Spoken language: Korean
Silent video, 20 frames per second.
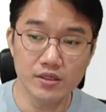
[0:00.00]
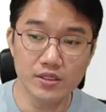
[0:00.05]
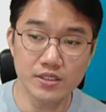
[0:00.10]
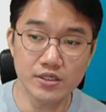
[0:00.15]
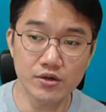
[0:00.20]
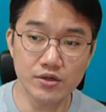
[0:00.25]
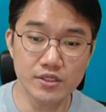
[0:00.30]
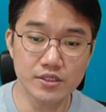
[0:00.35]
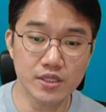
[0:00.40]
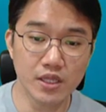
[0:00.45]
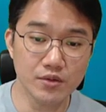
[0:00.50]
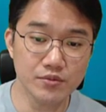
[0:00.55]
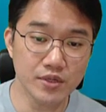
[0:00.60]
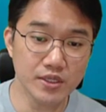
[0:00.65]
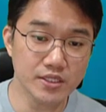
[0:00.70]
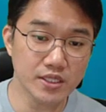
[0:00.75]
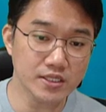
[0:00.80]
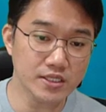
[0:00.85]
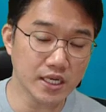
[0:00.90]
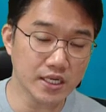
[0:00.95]
그렇기
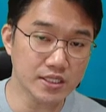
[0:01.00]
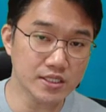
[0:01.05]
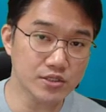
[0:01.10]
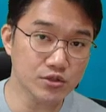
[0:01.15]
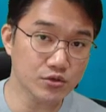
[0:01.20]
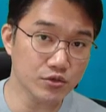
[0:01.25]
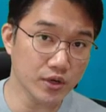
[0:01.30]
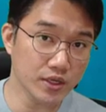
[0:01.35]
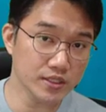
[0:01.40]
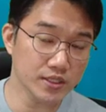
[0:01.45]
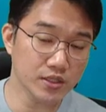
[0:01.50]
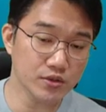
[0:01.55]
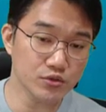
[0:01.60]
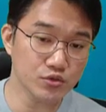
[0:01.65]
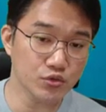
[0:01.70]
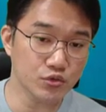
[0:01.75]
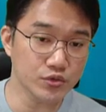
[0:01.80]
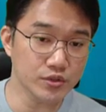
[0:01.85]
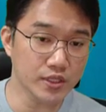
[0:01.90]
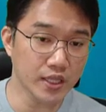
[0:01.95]
때문에 이제 장기적으로 할 때는
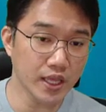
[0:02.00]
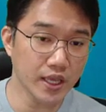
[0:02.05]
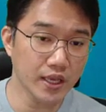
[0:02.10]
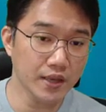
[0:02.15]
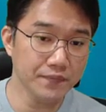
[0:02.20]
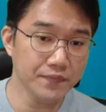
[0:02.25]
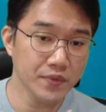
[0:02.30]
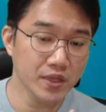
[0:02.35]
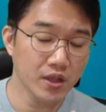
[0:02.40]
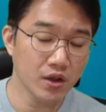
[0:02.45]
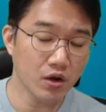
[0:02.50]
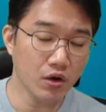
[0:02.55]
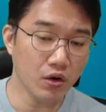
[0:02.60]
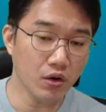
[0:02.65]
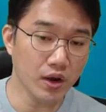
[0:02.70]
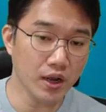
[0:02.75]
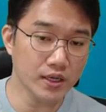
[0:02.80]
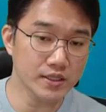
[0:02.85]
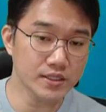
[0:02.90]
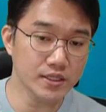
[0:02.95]
좋은데
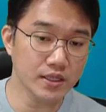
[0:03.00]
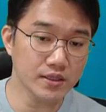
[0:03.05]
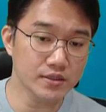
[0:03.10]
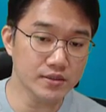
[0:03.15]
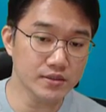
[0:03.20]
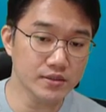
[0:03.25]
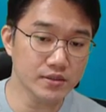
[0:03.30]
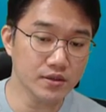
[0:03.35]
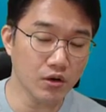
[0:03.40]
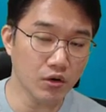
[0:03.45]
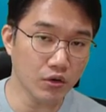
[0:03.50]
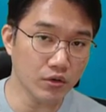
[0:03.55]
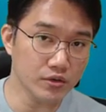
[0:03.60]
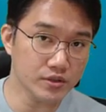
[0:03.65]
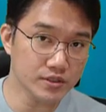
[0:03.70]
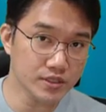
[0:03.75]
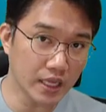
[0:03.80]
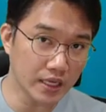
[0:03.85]
어, 할 때는 어,